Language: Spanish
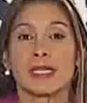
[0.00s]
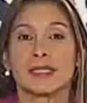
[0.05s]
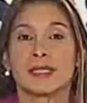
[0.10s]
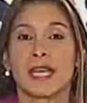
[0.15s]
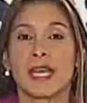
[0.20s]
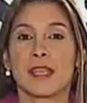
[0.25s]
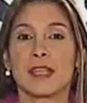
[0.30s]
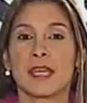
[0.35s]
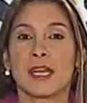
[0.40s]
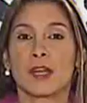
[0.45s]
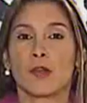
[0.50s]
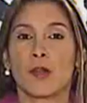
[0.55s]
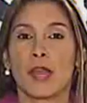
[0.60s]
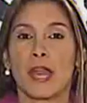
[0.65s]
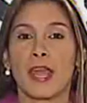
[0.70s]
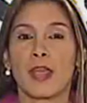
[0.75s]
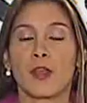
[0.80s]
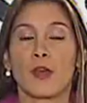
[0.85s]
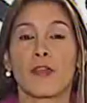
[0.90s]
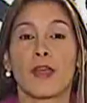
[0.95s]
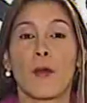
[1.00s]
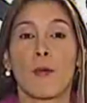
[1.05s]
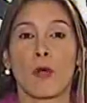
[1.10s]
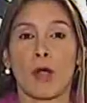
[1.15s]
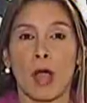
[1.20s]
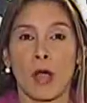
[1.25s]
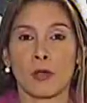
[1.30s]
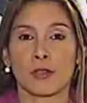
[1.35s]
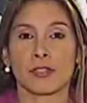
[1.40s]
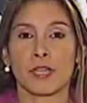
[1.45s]
desde el Colegio de
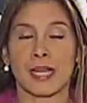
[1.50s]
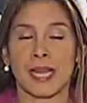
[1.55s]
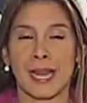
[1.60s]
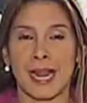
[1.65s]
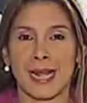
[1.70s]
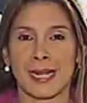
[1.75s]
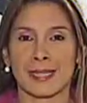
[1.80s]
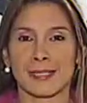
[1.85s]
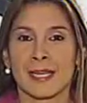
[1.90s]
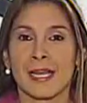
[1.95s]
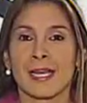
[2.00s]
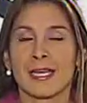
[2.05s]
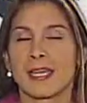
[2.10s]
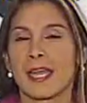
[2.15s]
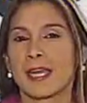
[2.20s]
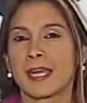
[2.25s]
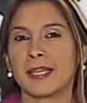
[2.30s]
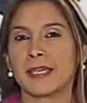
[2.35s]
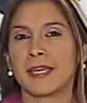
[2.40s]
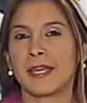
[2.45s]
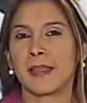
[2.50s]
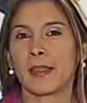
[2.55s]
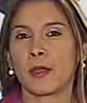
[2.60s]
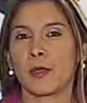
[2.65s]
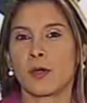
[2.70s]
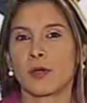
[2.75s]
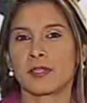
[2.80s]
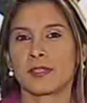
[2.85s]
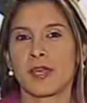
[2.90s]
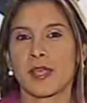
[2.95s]
Abogados de Caracas. Y es que el día de
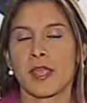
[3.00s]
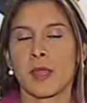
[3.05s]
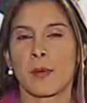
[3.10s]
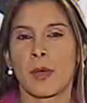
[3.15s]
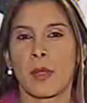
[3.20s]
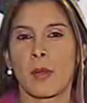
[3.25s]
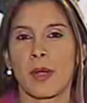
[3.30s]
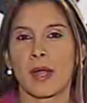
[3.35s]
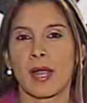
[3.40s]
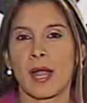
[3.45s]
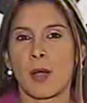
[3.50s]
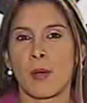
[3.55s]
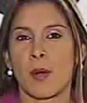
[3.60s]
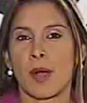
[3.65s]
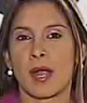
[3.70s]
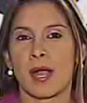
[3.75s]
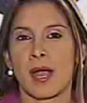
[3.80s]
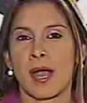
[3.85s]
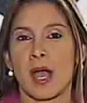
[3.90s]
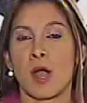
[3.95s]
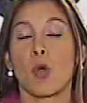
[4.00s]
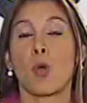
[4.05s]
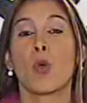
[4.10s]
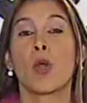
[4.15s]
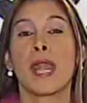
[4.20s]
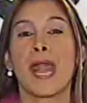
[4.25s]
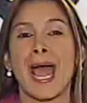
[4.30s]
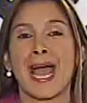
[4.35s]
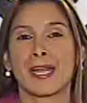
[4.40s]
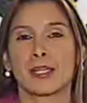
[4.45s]
hoy se ha llevado a cabo acá
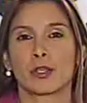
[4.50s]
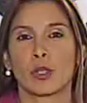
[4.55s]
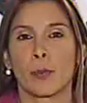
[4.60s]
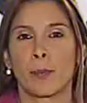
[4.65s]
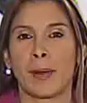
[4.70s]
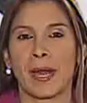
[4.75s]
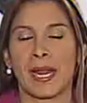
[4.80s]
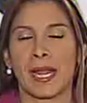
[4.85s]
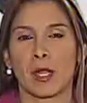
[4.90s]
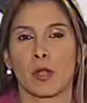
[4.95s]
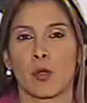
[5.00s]
un acto para